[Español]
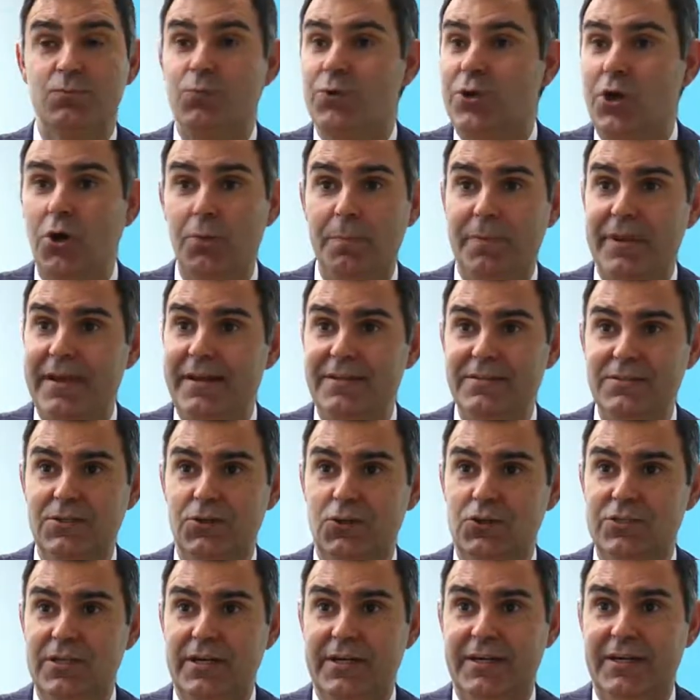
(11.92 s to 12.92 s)
muy obvias,
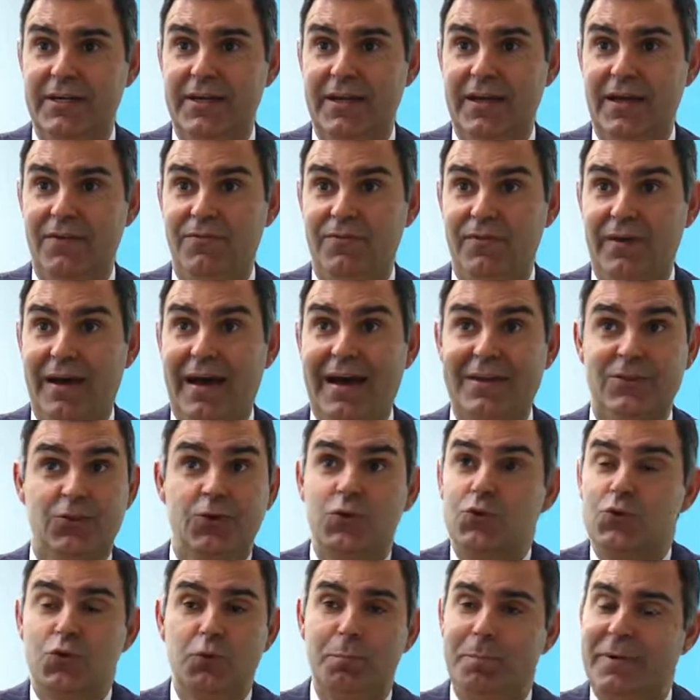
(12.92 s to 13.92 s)
cosas que a,
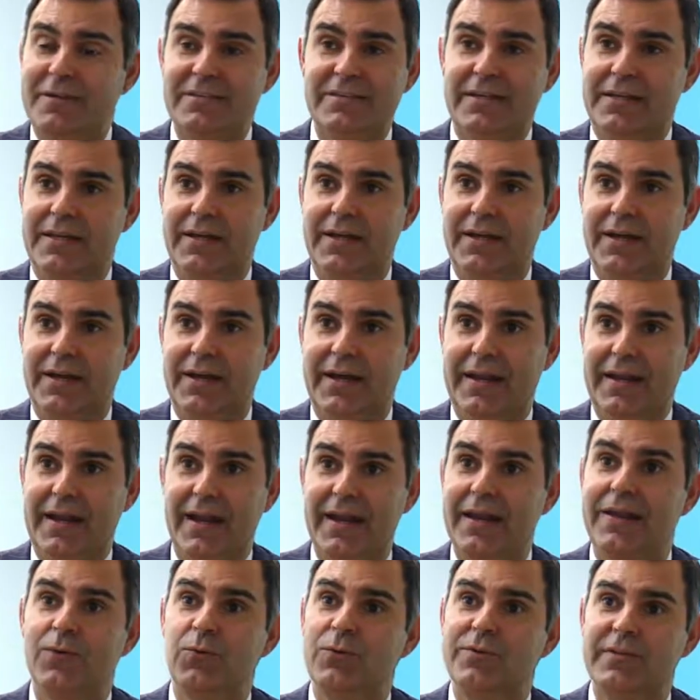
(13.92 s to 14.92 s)
todos nos pasan en
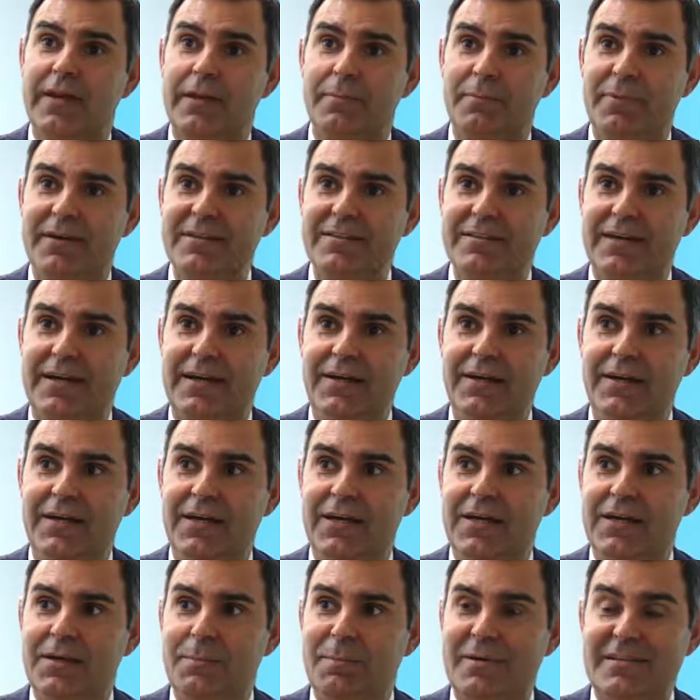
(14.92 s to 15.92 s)
general en nuestra empresa,
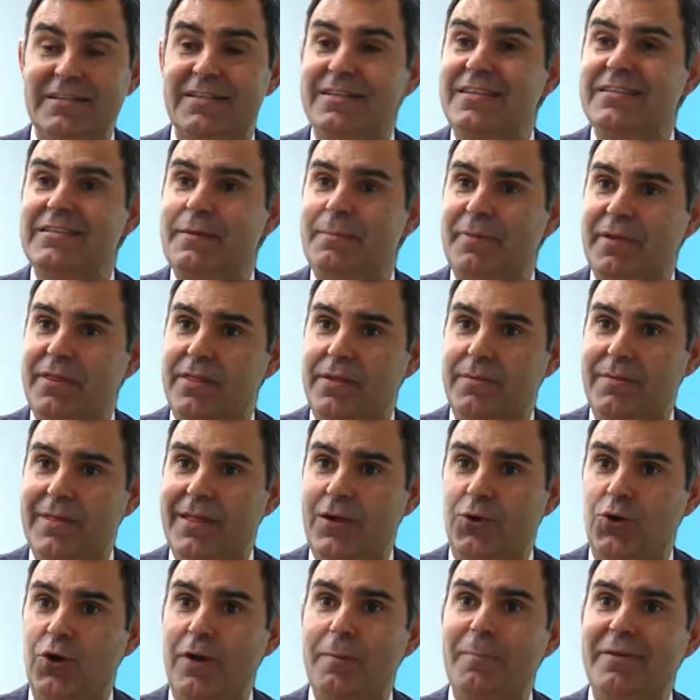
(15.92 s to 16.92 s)
pasan
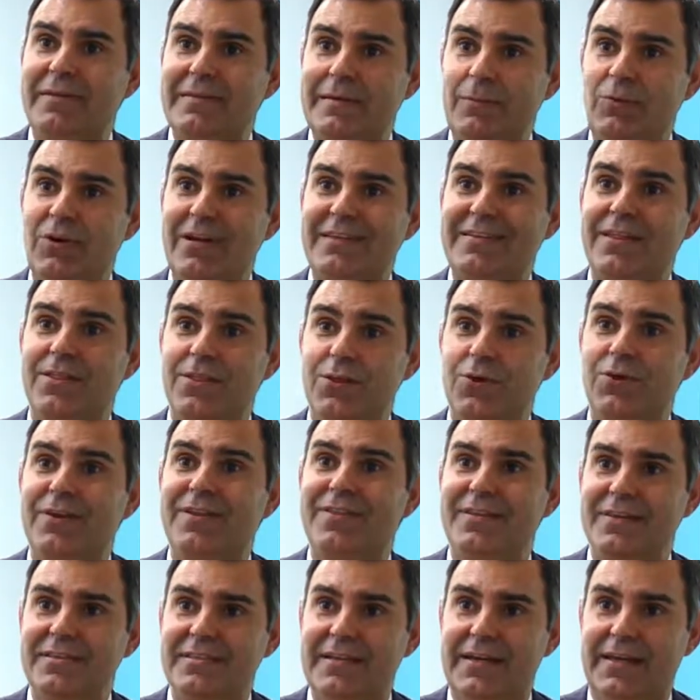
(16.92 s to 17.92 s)
desapercibidas o no les prestamos la atención
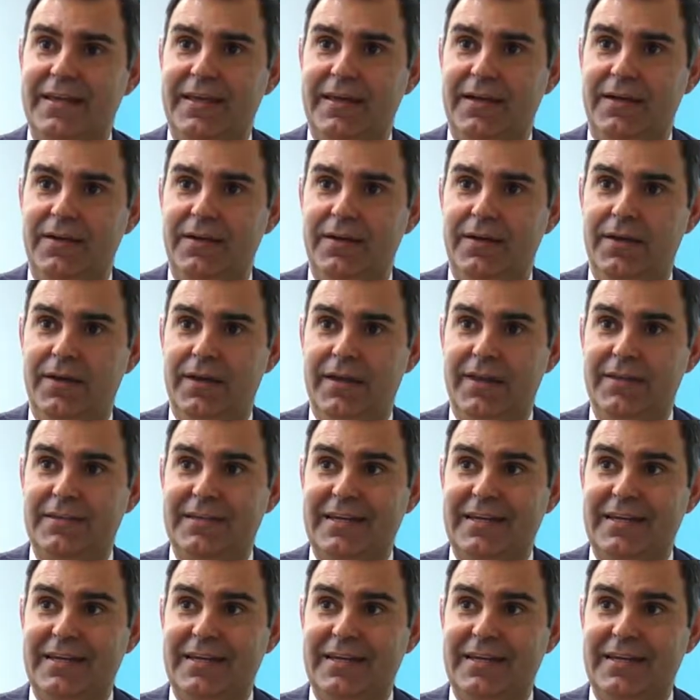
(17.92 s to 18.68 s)
necesaria. Y